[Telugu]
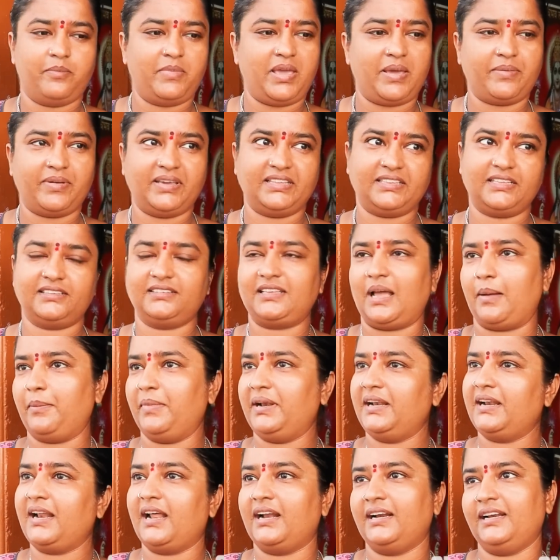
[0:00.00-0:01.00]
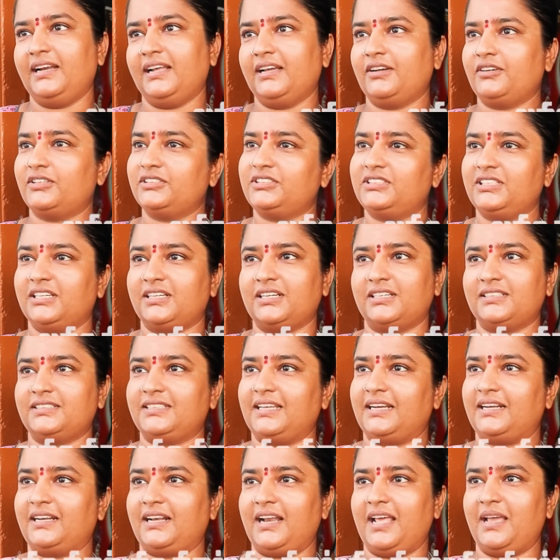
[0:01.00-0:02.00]
మేమైతే తమిళనాడు నుంచి వచ్చి ఇక్కడ
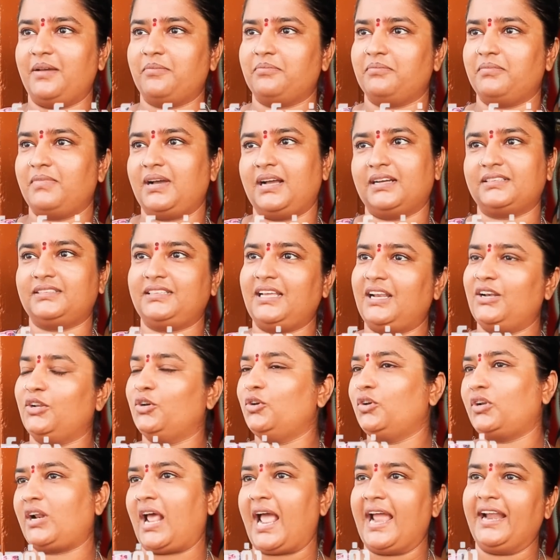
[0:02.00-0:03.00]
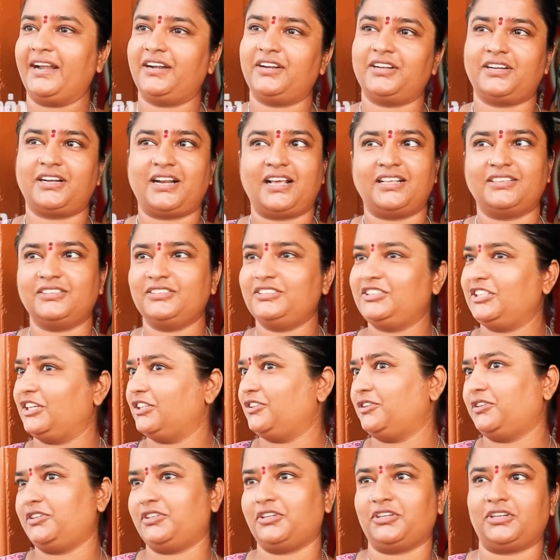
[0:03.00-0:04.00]
సెటిల్ అయ్యాం మాకు తెలుగు రాయటం రాదు
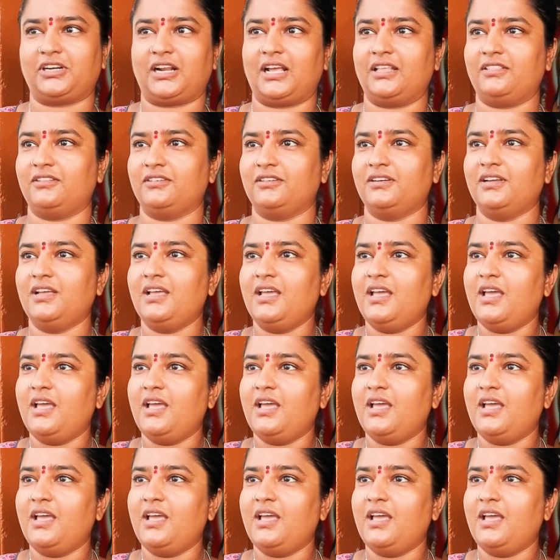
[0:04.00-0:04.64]
చదవటం రాదు